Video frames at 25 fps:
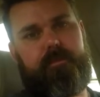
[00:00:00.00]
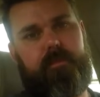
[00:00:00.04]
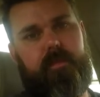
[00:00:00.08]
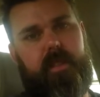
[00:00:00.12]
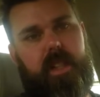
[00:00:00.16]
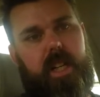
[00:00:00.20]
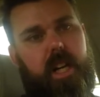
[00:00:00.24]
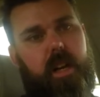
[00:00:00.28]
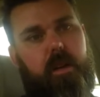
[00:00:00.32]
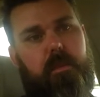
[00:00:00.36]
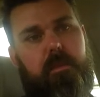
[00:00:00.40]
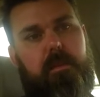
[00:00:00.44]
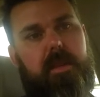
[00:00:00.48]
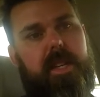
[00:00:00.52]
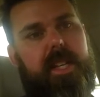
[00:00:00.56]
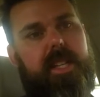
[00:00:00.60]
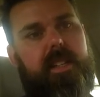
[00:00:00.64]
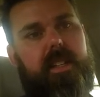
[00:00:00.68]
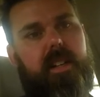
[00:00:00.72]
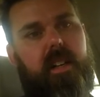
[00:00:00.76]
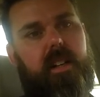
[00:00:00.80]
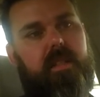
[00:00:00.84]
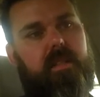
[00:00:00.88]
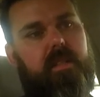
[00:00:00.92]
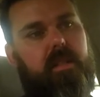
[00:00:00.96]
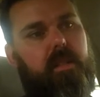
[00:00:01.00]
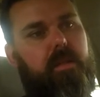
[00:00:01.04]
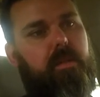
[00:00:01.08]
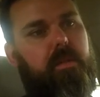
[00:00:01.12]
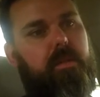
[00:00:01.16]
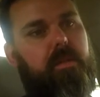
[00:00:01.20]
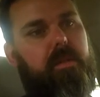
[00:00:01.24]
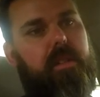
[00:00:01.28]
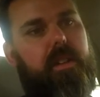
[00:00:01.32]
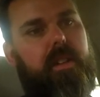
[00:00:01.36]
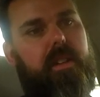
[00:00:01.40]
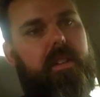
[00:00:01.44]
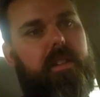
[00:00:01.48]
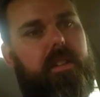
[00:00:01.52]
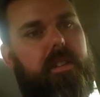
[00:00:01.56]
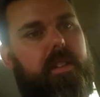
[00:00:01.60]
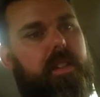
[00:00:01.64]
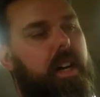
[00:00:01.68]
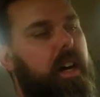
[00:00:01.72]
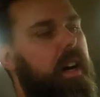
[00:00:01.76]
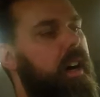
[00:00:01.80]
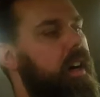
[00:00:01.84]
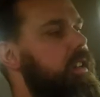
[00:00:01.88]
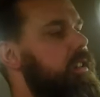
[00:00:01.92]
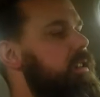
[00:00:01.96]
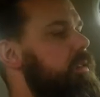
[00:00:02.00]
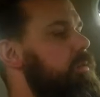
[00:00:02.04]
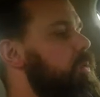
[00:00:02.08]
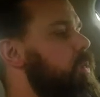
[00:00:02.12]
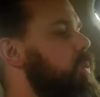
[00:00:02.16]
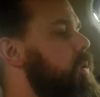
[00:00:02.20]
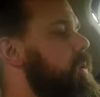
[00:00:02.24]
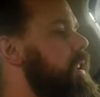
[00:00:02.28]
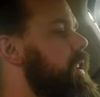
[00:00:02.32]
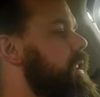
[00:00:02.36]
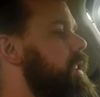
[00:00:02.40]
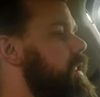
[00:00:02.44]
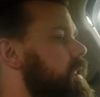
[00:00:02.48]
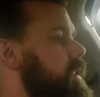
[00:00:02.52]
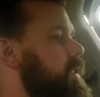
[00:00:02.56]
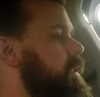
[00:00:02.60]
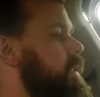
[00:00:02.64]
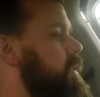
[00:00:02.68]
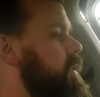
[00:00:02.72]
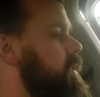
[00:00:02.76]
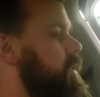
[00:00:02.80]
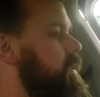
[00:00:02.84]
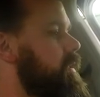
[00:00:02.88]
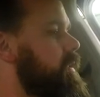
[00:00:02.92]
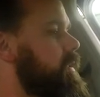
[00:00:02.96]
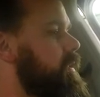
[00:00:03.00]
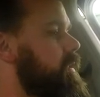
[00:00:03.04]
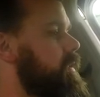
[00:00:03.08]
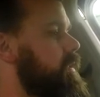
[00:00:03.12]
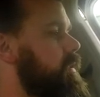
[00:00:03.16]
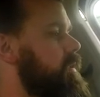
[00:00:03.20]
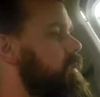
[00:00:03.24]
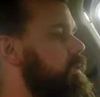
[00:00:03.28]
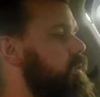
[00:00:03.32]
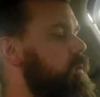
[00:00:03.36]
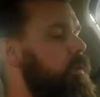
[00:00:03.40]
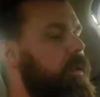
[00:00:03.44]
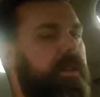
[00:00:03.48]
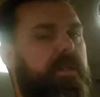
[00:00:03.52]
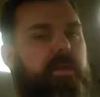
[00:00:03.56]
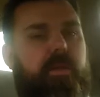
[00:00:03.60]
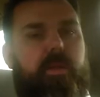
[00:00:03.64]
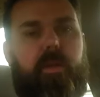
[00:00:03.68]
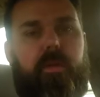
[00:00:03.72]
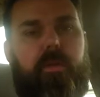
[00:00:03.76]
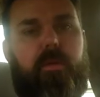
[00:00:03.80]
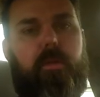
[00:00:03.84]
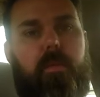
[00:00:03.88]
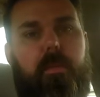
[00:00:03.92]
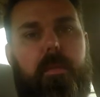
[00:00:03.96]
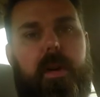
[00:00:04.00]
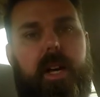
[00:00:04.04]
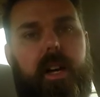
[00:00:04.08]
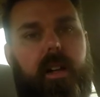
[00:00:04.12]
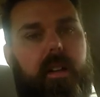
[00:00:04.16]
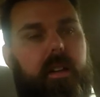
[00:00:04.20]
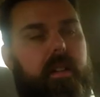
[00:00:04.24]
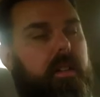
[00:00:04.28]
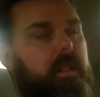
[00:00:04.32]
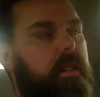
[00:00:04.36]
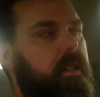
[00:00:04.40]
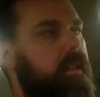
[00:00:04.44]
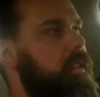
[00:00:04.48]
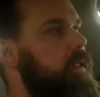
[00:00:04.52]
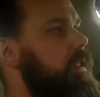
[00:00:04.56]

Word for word: La misère sans nom de Taras maudite. Des voitures de merde.